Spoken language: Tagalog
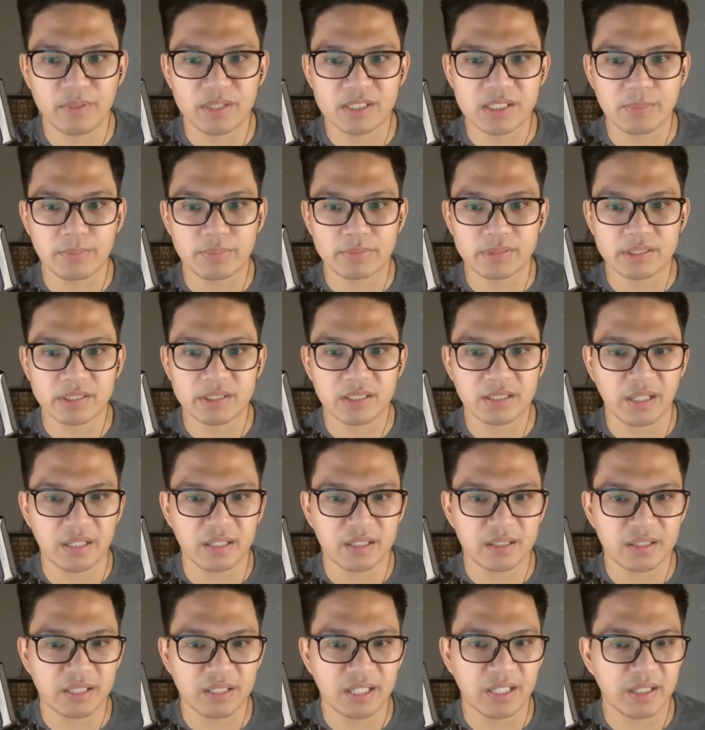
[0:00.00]

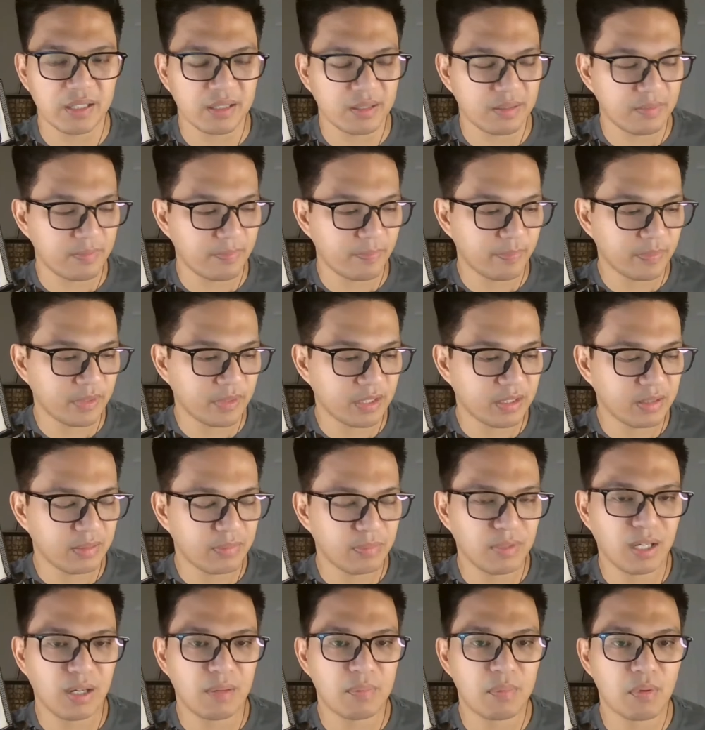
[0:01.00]
vice-presidente,
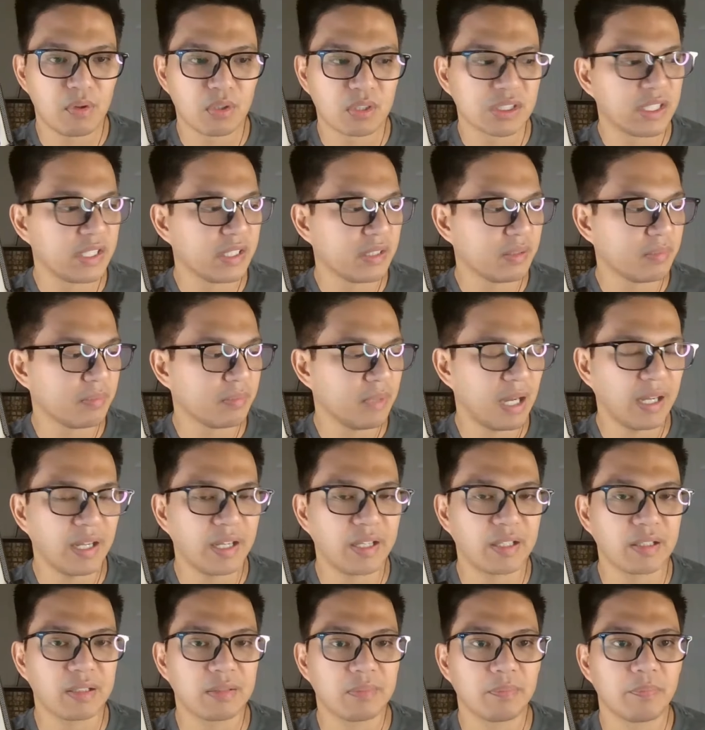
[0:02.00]
mga bossing.
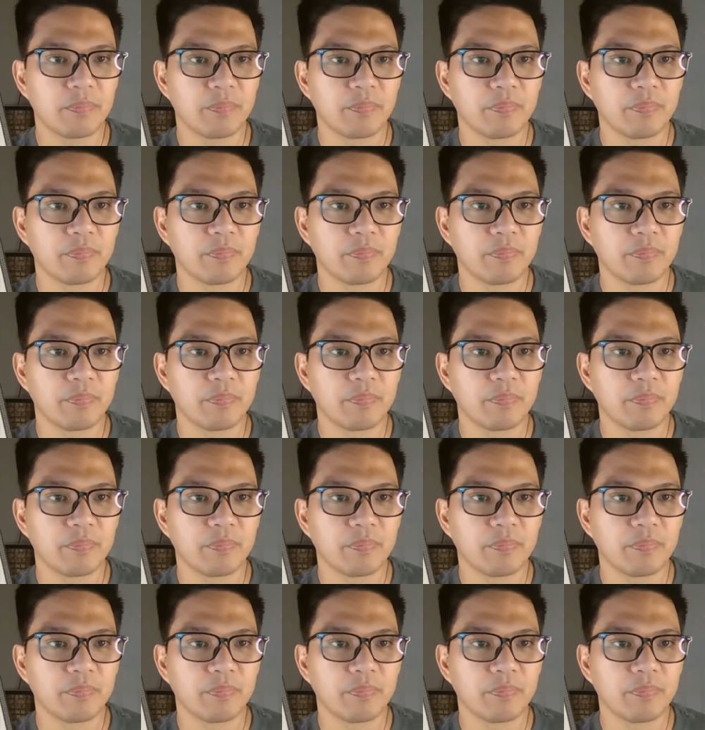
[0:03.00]
Bakit?